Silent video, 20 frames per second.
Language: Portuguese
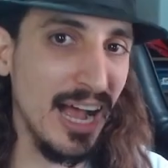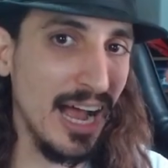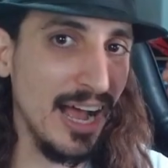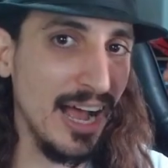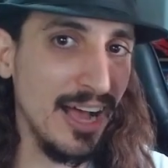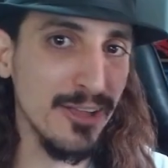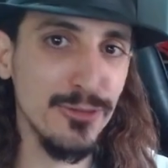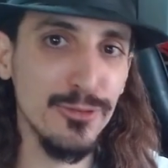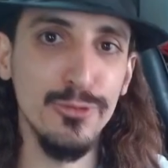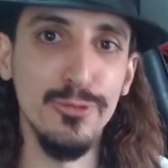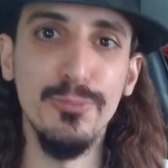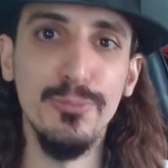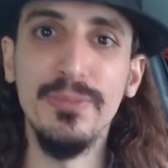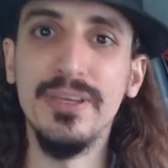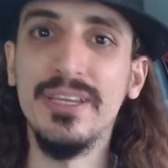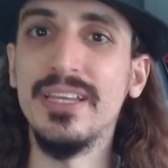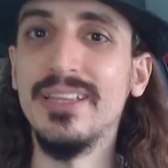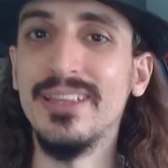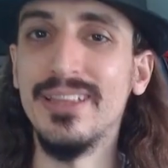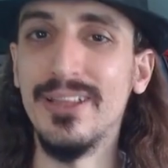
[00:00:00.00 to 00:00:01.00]
assume
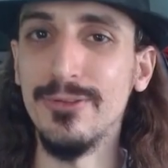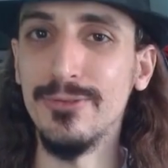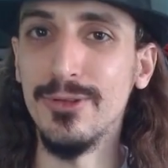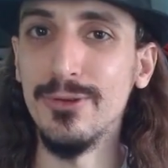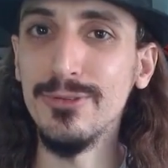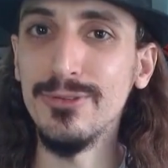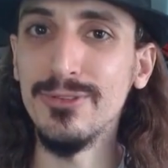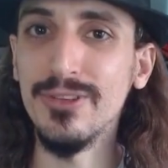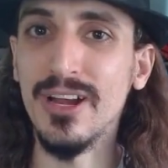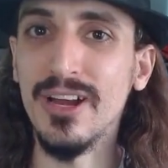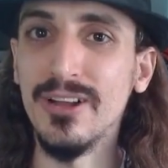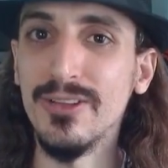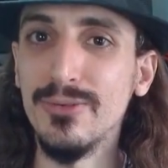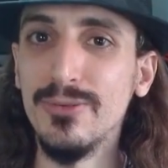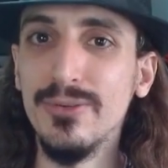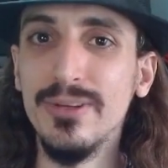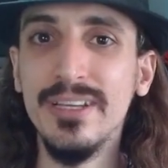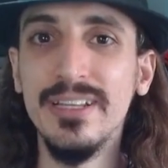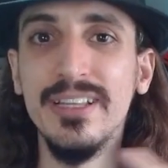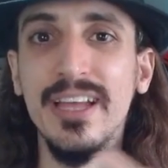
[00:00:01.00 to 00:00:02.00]
que não deu
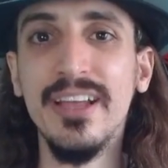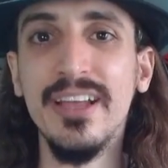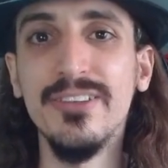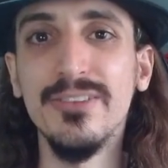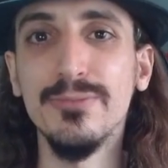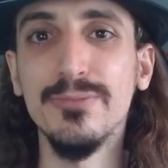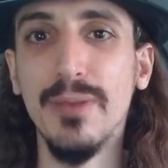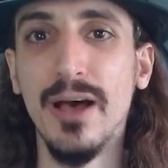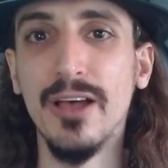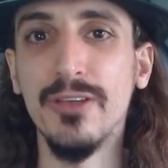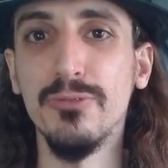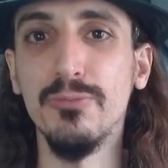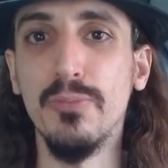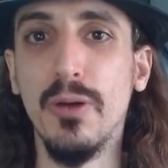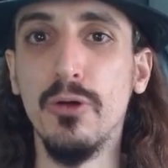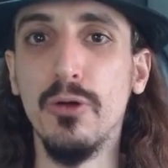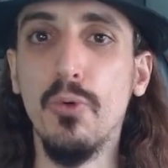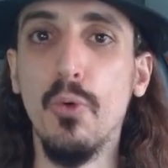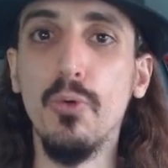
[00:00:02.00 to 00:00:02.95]
certo e dá espaço para o